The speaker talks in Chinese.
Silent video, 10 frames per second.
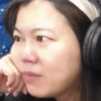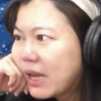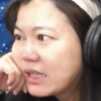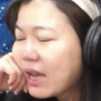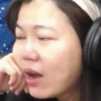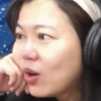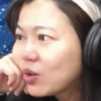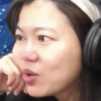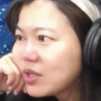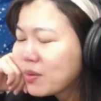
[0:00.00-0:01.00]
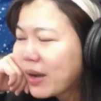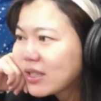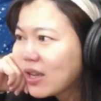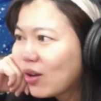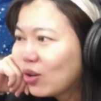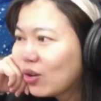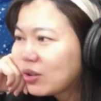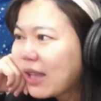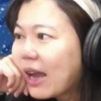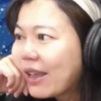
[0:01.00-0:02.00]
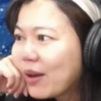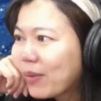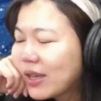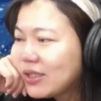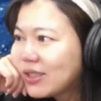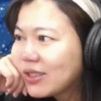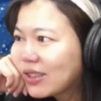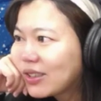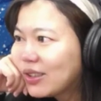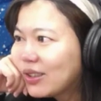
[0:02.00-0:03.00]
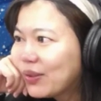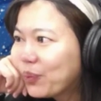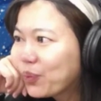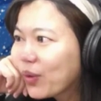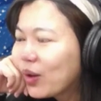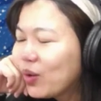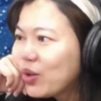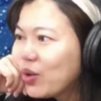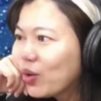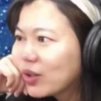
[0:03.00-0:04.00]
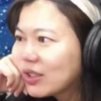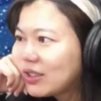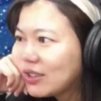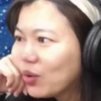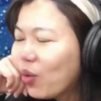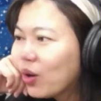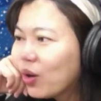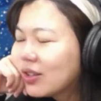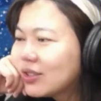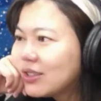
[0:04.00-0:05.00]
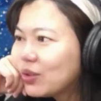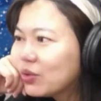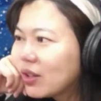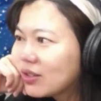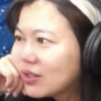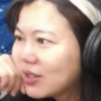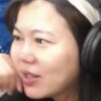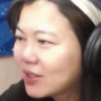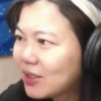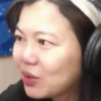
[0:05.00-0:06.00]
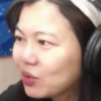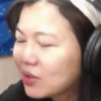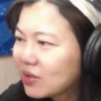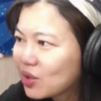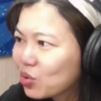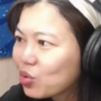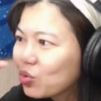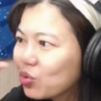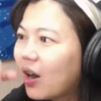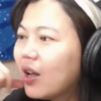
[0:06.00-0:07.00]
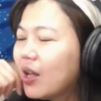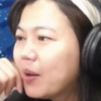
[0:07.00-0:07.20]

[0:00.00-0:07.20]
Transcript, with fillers: 买超哈，最近买超哈，就大量买进那个原油的期货，期那个期指数哈，